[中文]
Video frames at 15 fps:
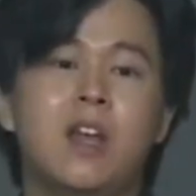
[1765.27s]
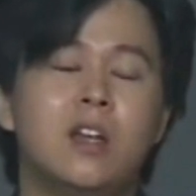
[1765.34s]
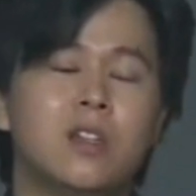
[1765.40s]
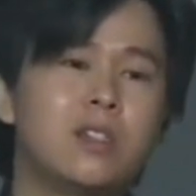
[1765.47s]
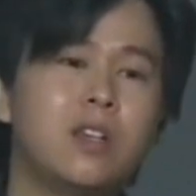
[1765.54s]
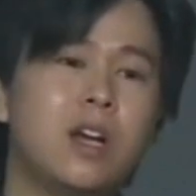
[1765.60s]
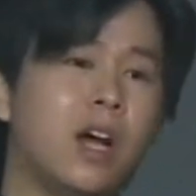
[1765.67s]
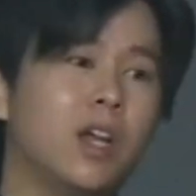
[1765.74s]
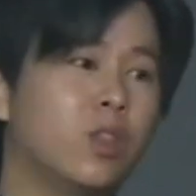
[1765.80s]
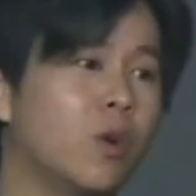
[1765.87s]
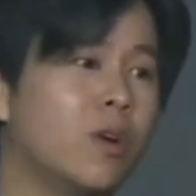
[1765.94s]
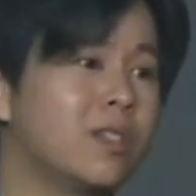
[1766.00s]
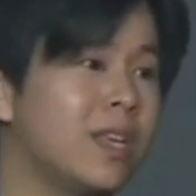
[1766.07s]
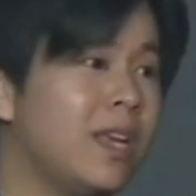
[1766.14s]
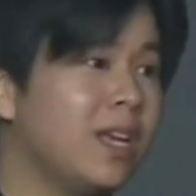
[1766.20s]
是很多
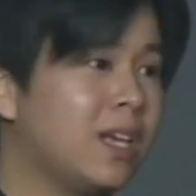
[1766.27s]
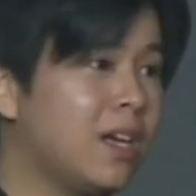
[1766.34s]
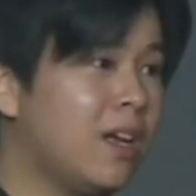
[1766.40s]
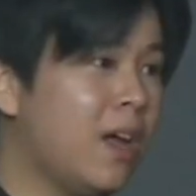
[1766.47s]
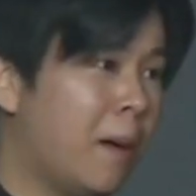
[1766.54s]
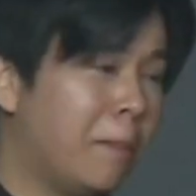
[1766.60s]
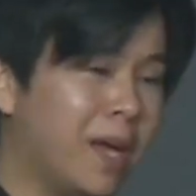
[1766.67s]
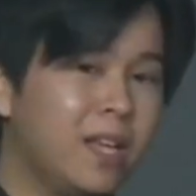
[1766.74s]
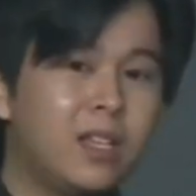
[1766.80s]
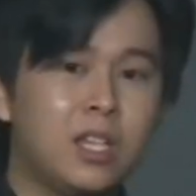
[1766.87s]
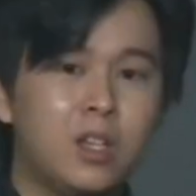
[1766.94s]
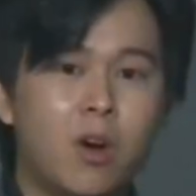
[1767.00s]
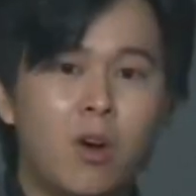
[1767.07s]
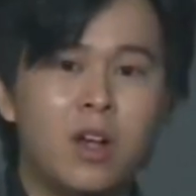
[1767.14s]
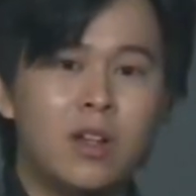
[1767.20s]
这一个媒体
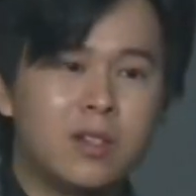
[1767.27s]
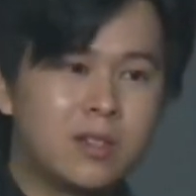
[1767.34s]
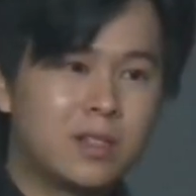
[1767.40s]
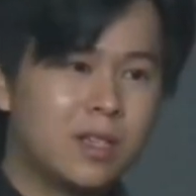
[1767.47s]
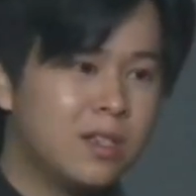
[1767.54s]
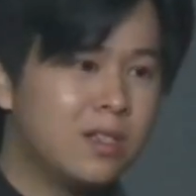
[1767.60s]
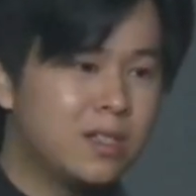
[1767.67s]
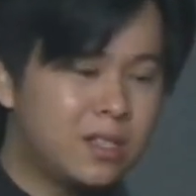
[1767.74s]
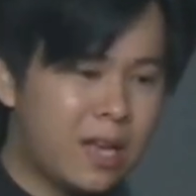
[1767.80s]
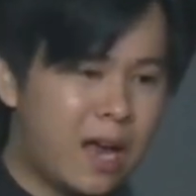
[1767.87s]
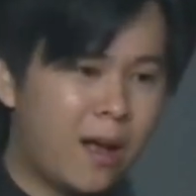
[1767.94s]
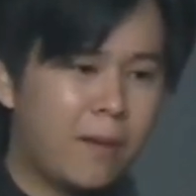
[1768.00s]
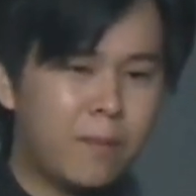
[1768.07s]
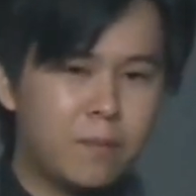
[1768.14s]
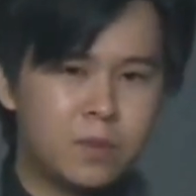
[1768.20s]
哦争
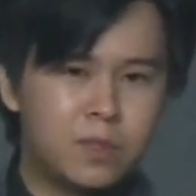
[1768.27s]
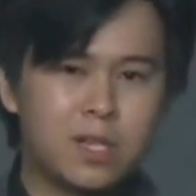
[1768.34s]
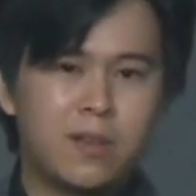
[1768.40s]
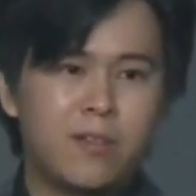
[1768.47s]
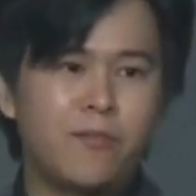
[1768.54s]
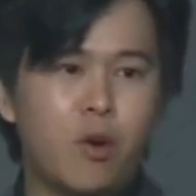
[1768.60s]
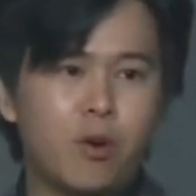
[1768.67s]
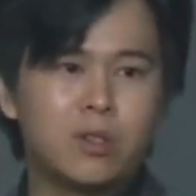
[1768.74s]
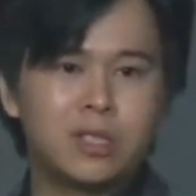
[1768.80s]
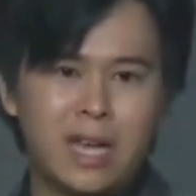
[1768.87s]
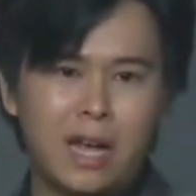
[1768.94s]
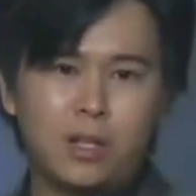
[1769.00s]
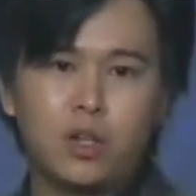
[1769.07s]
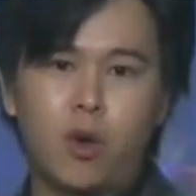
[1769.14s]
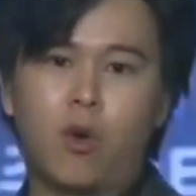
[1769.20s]
相争锋
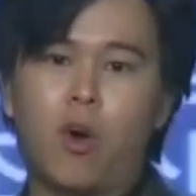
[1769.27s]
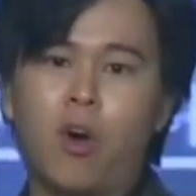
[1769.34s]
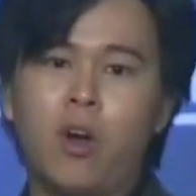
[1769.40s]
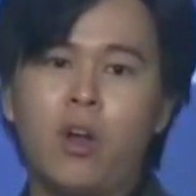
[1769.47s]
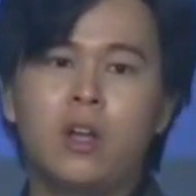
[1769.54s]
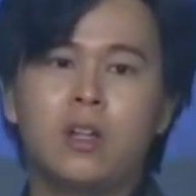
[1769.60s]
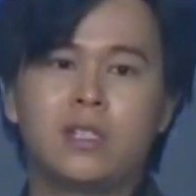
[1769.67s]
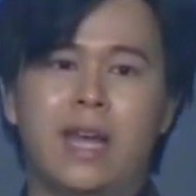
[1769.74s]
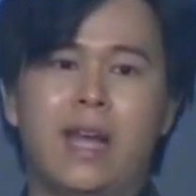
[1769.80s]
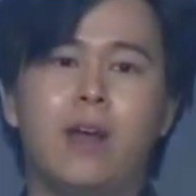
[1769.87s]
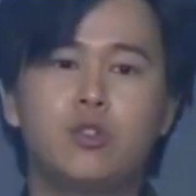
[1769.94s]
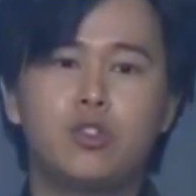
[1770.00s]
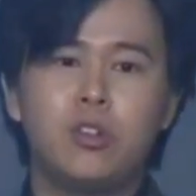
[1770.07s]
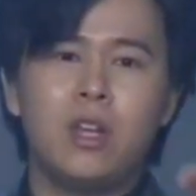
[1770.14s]
相勇哦，想要去